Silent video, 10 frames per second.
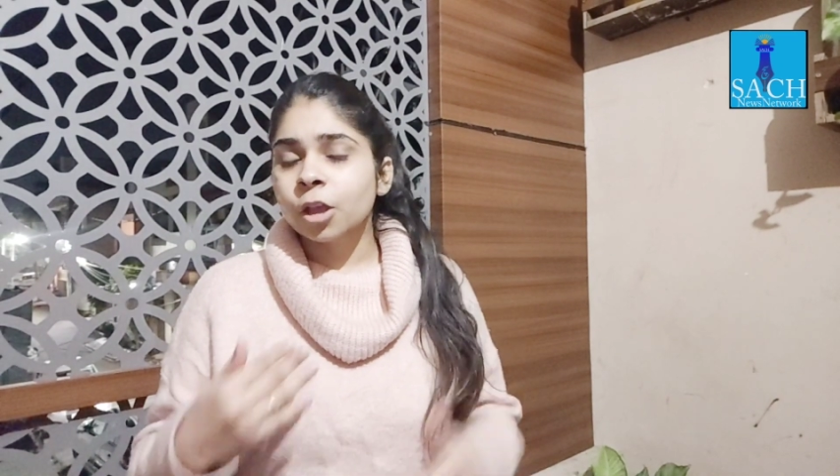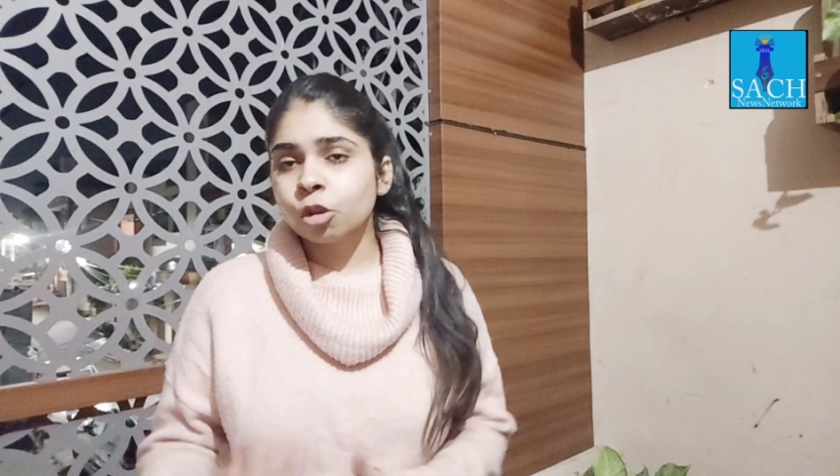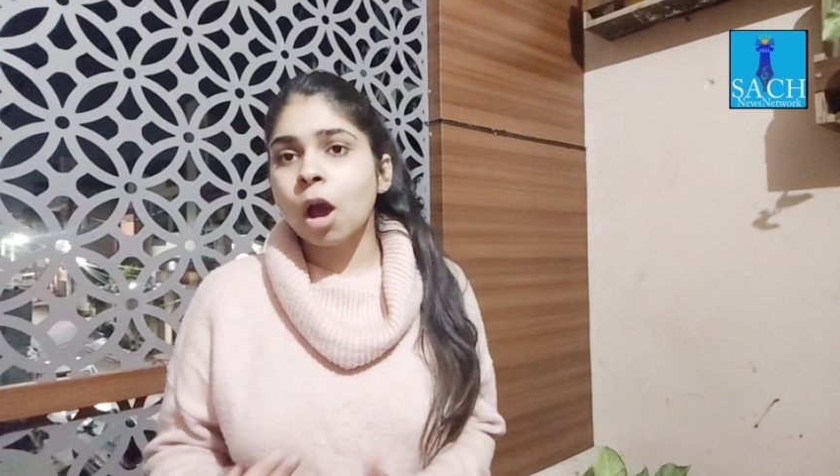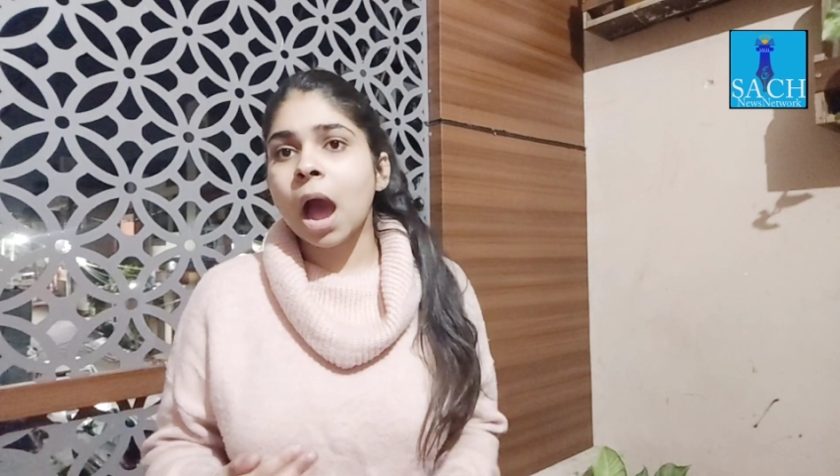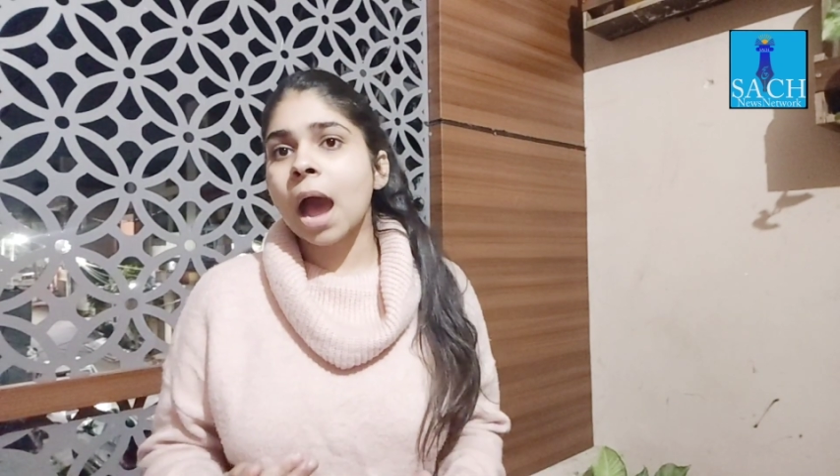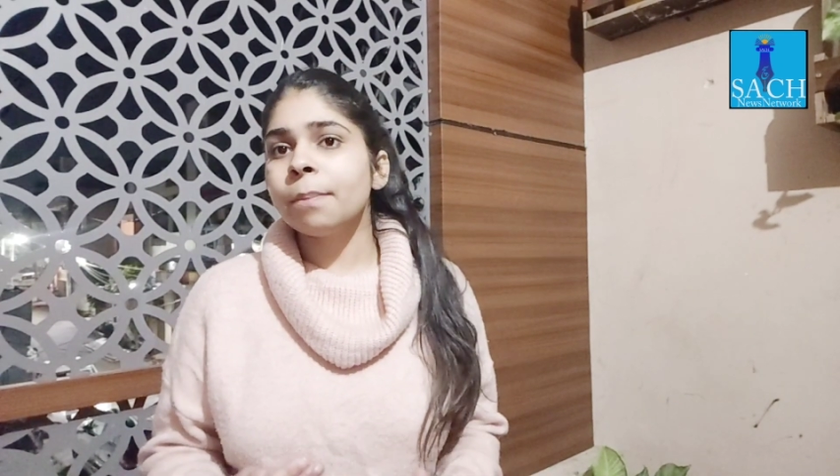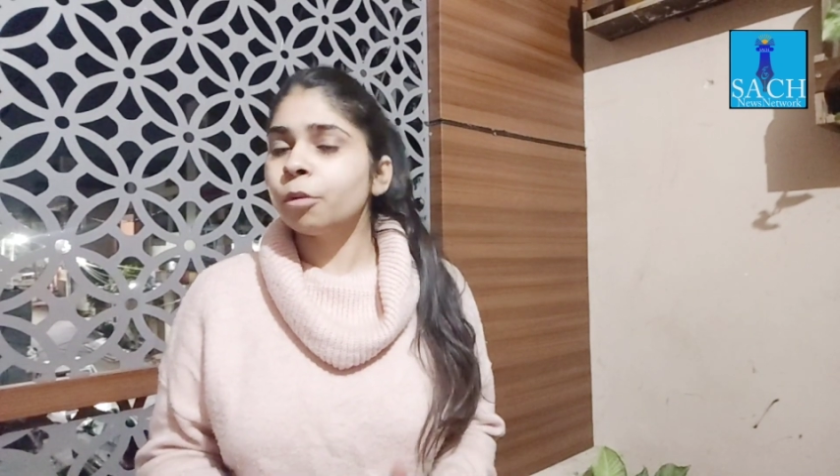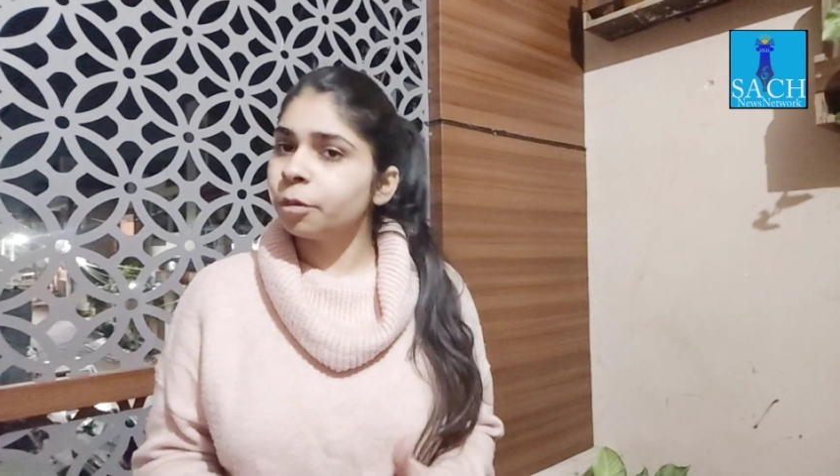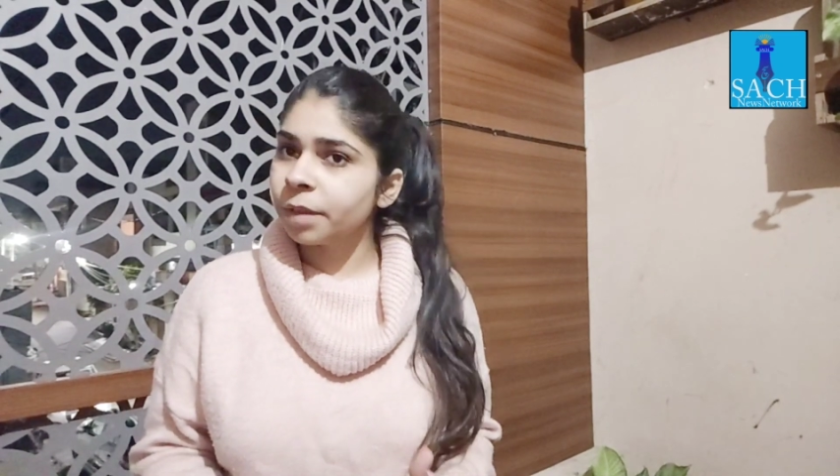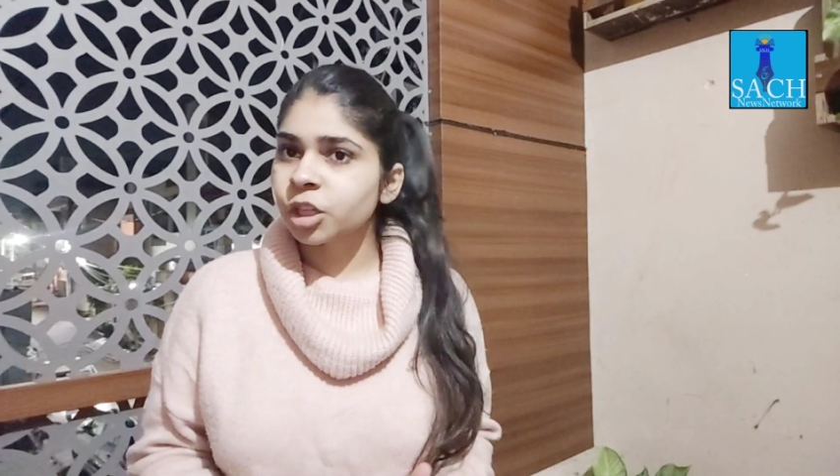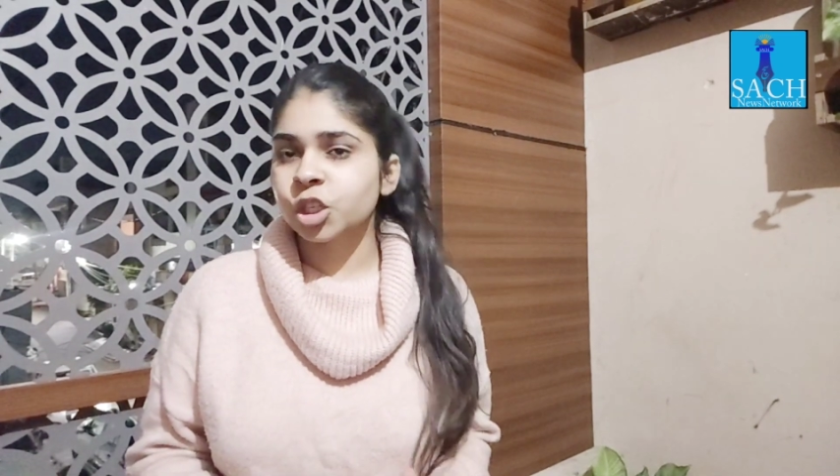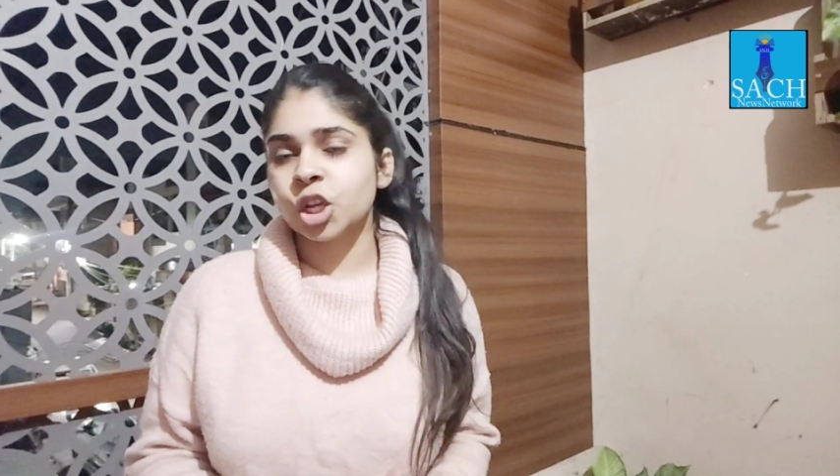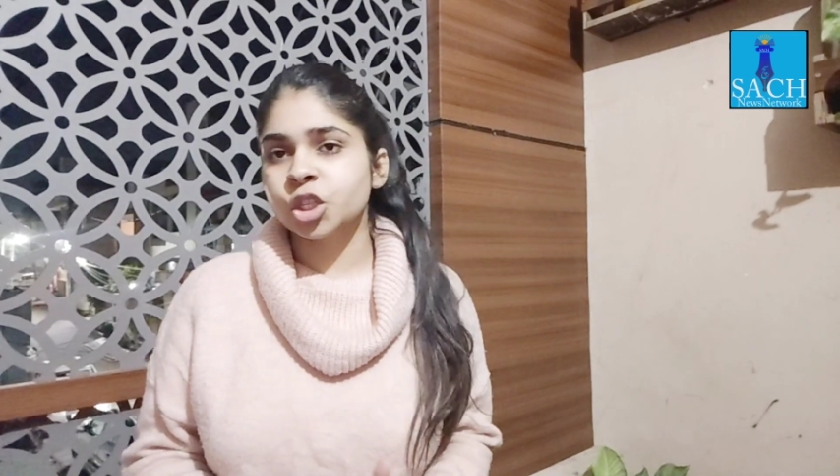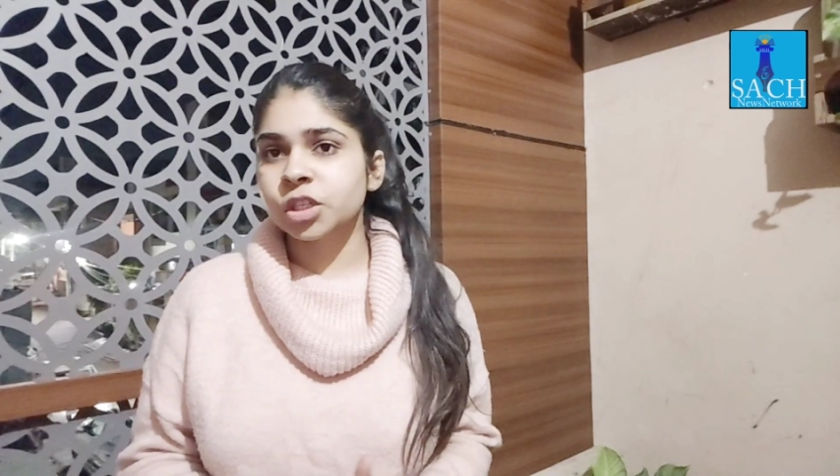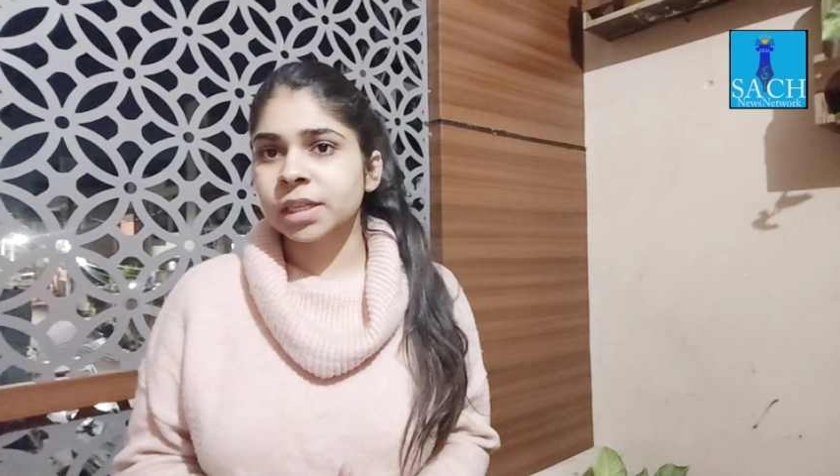तो आप उनमें
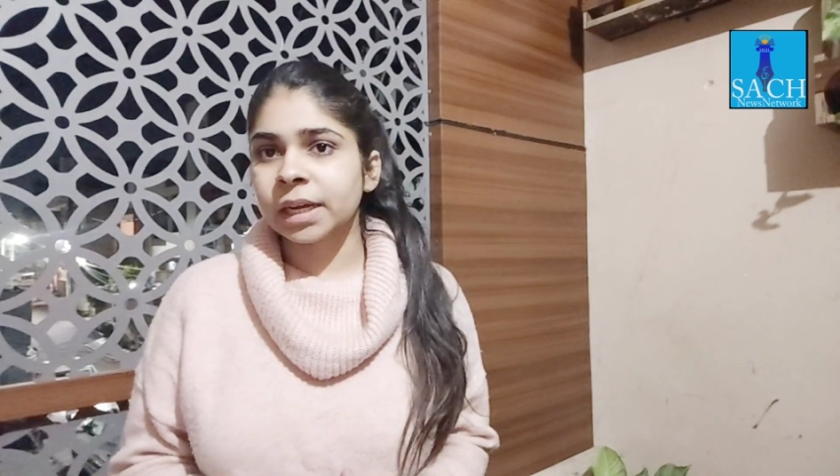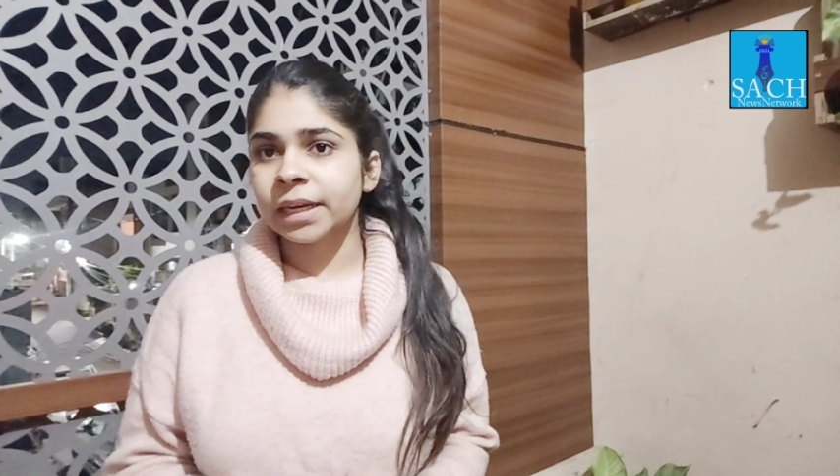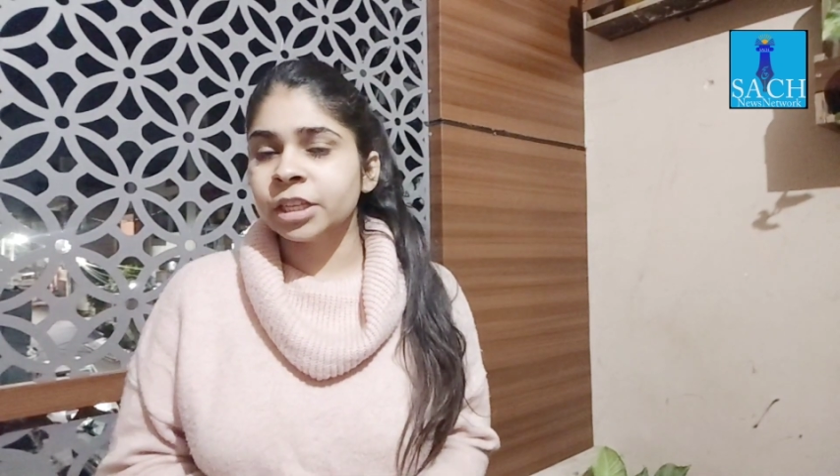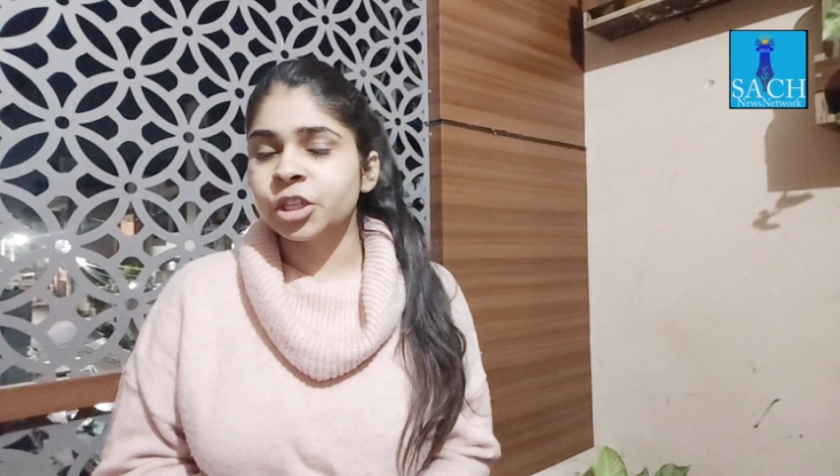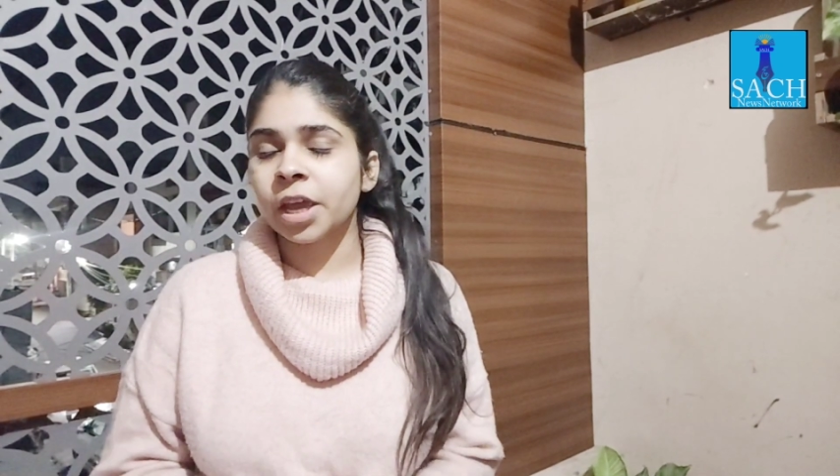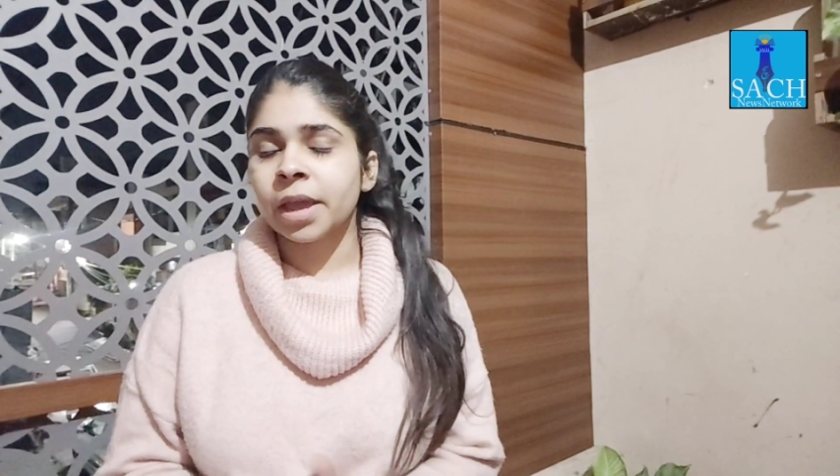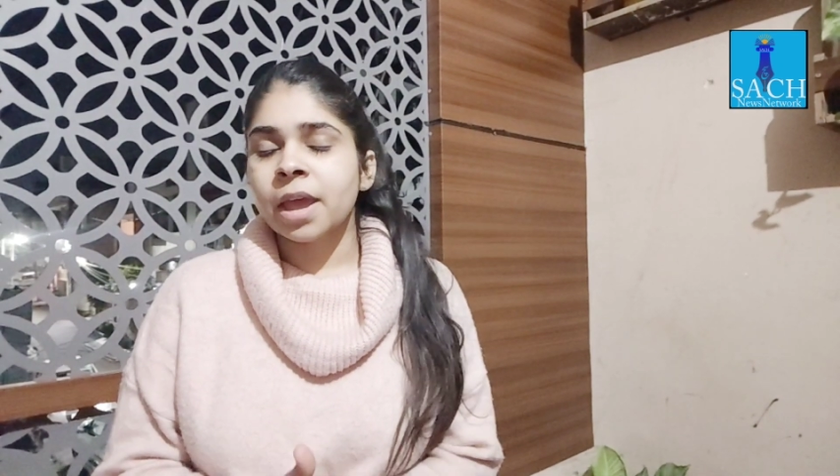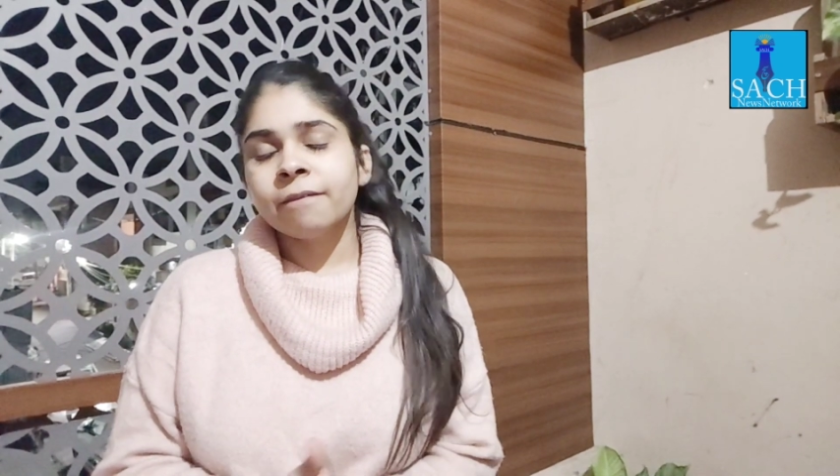चेंजेस कर लीजिए